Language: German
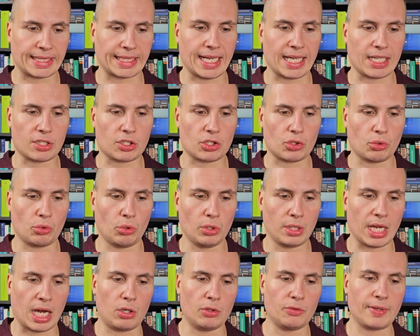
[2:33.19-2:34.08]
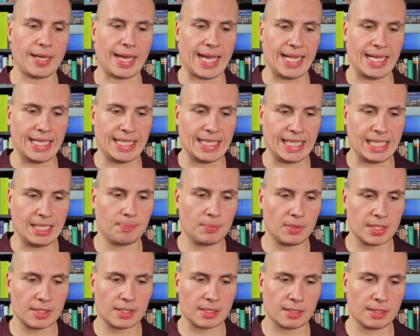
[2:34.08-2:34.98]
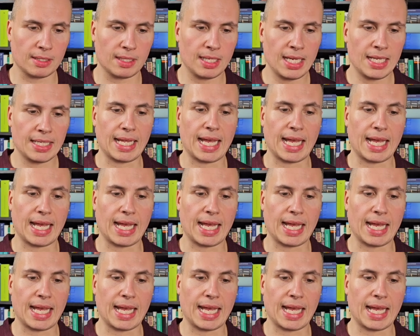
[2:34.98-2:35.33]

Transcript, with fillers: Reaktion auf Erlebnisse